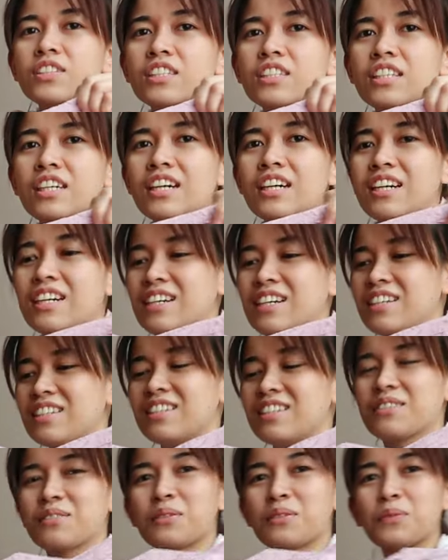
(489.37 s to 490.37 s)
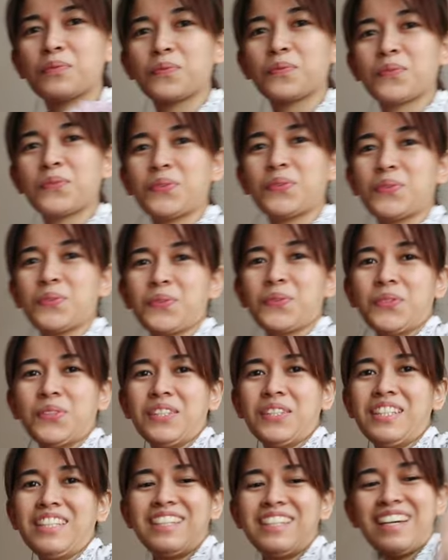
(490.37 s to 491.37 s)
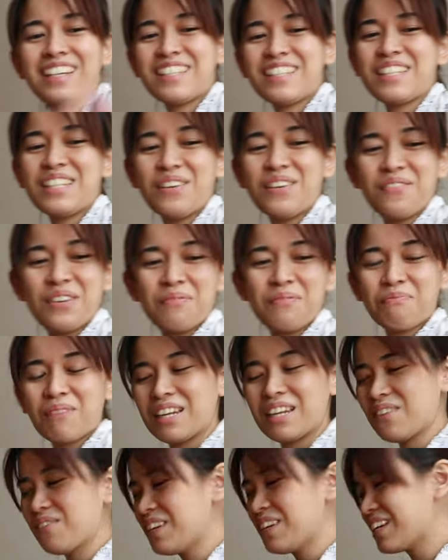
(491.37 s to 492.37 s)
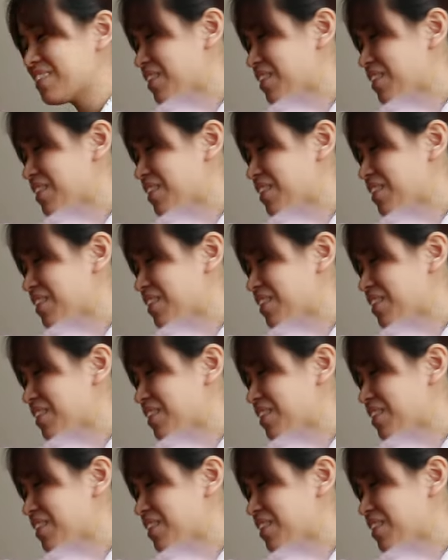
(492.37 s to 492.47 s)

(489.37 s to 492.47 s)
Yan. Yes naman pala. May